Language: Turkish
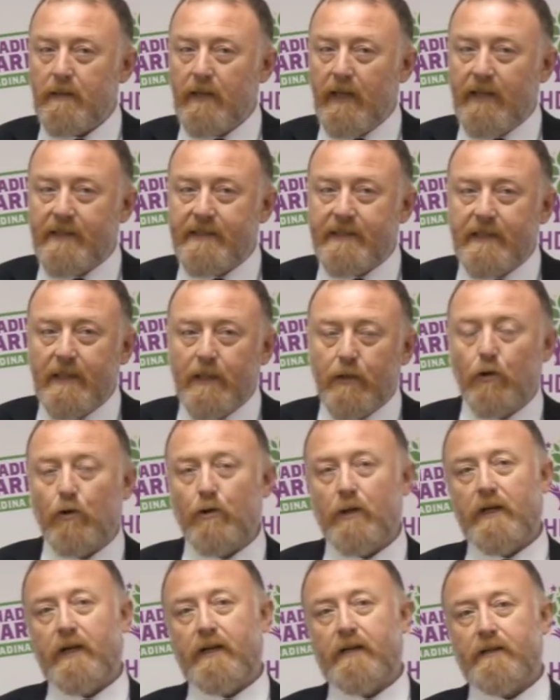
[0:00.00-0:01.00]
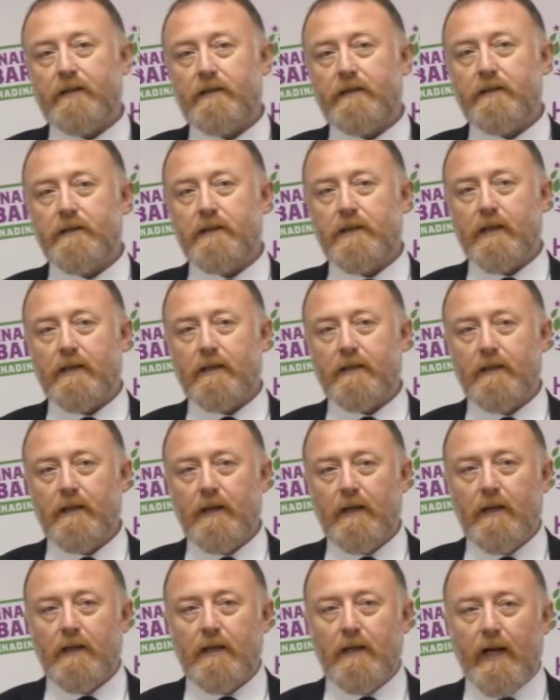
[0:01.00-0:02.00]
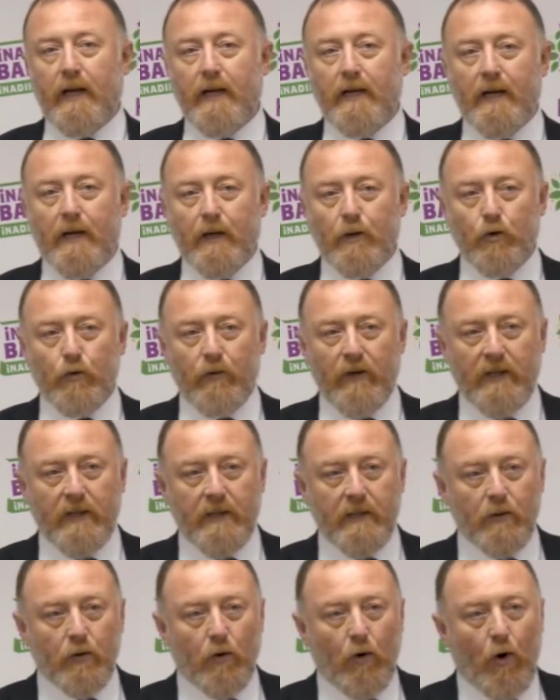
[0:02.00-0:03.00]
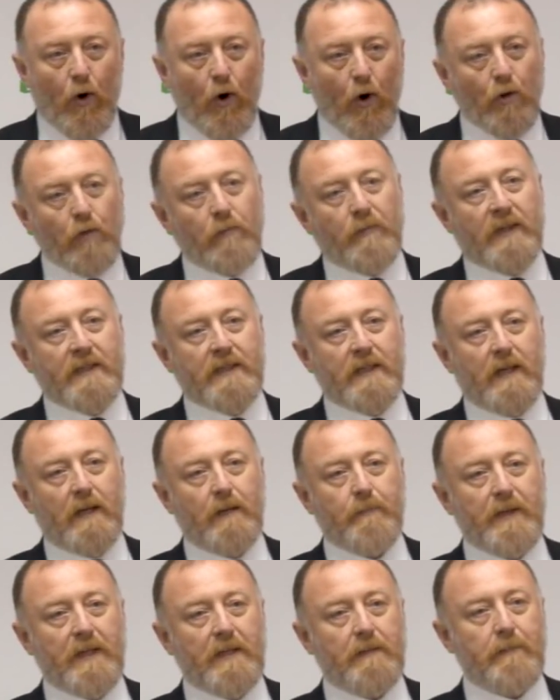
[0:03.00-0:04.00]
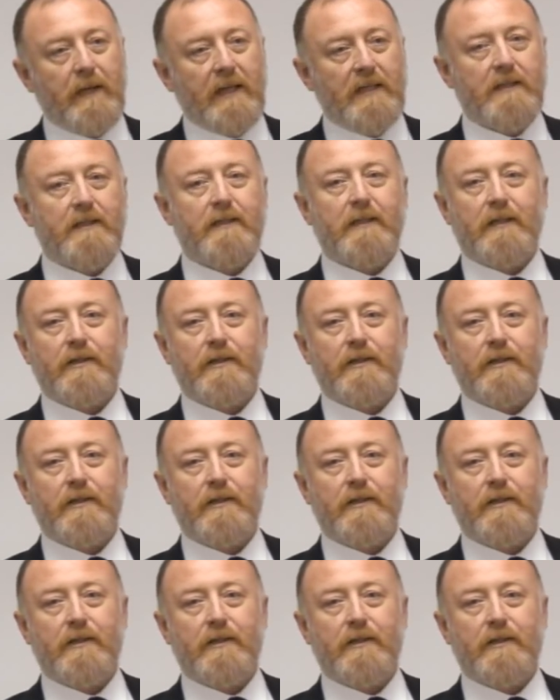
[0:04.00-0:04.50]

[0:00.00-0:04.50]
eksik olarak açılacak. Leyla Güven'in olmadığı bir meclis